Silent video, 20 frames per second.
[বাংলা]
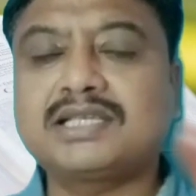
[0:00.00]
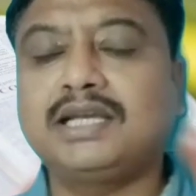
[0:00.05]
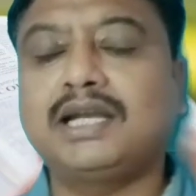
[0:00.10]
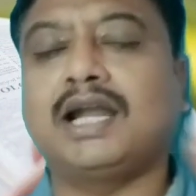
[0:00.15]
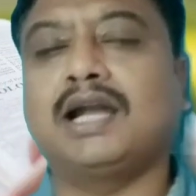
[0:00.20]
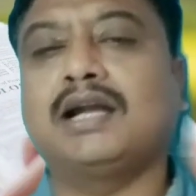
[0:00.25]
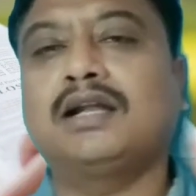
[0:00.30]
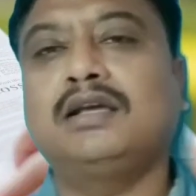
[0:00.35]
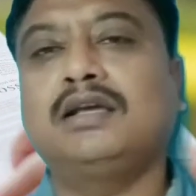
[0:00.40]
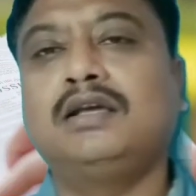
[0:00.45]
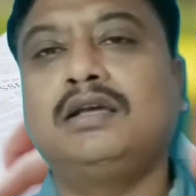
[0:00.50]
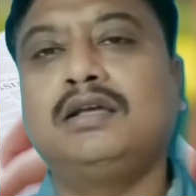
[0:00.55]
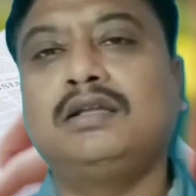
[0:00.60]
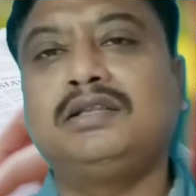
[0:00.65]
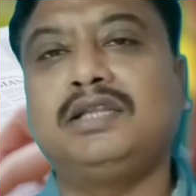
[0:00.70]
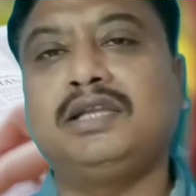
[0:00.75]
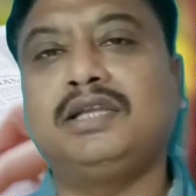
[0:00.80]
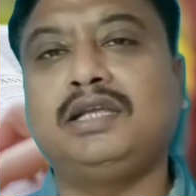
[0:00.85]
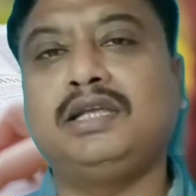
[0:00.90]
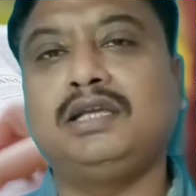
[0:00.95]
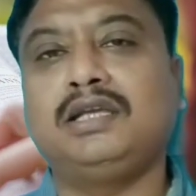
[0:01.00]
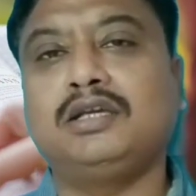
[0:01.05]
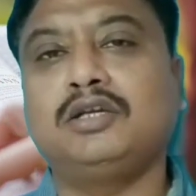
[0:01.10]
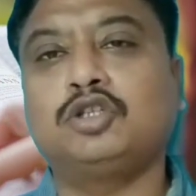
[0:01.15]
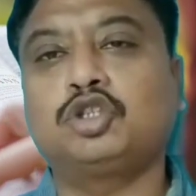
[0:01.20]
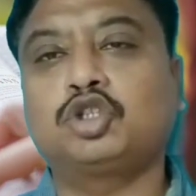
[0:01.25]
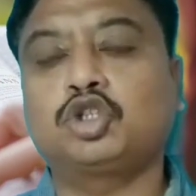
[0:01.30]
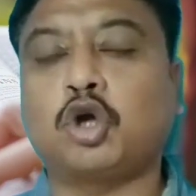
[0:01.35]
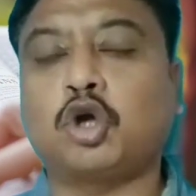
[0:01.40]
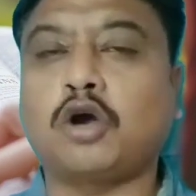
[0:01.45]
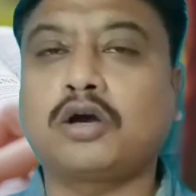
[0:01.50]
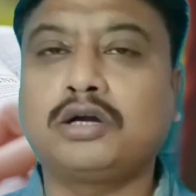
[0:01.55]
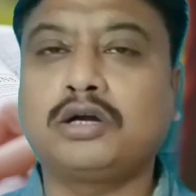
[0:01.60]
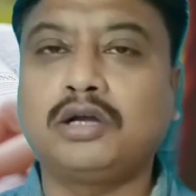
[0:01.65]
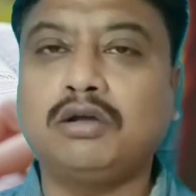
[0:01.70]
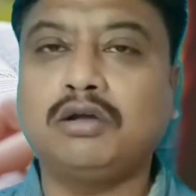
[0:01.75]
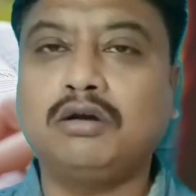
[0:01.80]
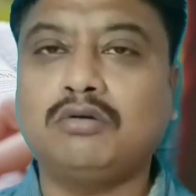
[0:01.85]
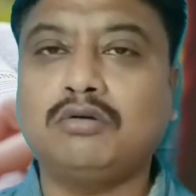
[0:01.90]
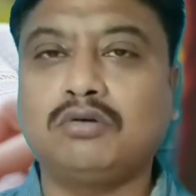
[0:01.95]
স্কিনার তিনি
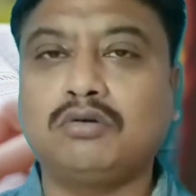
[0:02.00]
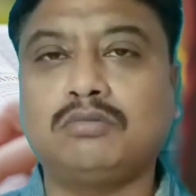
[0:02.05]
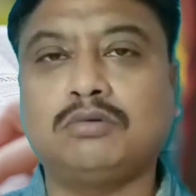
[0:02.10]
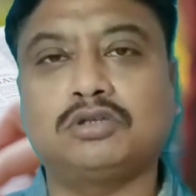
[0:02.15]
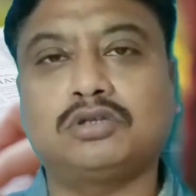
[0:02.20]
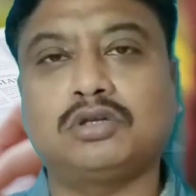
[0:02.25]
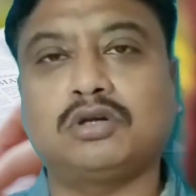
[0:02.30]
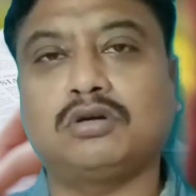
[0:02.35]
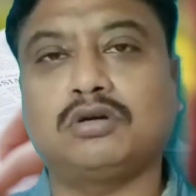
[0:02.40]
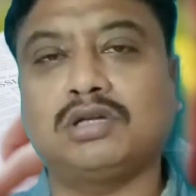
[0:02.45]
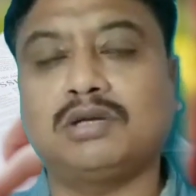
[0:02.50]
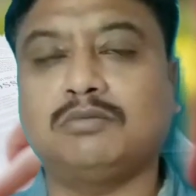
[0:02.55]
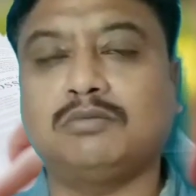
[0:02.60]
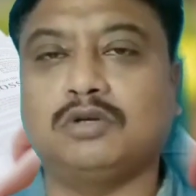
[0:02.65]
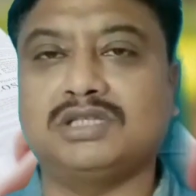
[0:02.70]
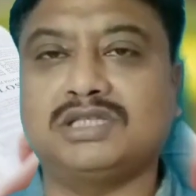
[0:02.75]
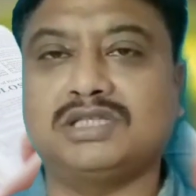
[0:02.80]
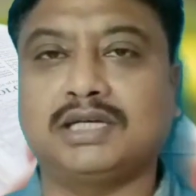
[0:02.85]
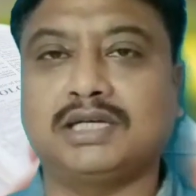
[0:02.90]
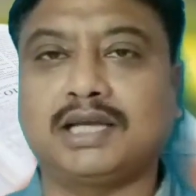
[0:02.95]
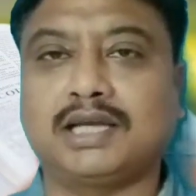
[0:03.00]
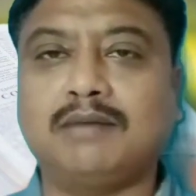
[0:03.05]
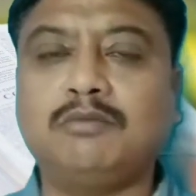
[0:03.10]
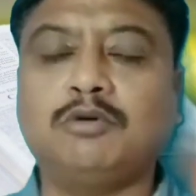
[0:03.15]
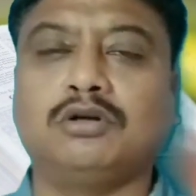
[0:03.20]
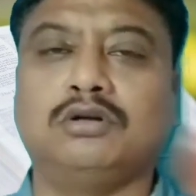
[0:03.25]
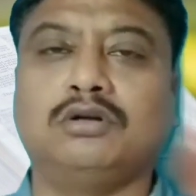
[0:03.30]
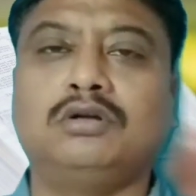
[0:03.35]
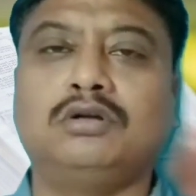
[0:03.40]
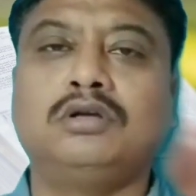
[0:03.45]
সক্রিয় অনুবর্তনের কথা বলেছেন কেমন